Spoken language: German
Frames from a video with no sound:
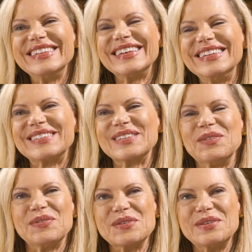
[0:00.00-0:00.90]
das, das mehr
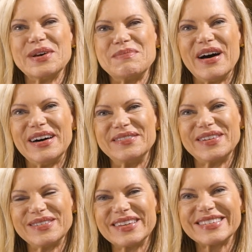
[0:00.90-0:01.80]
so oder weniger?
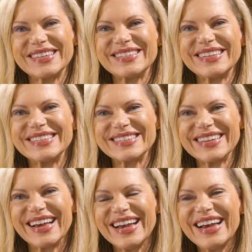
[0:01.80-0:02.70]
Das ist
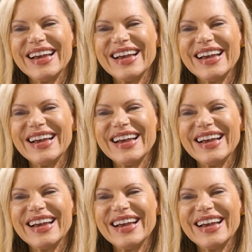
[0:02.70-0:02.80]
schrecklich.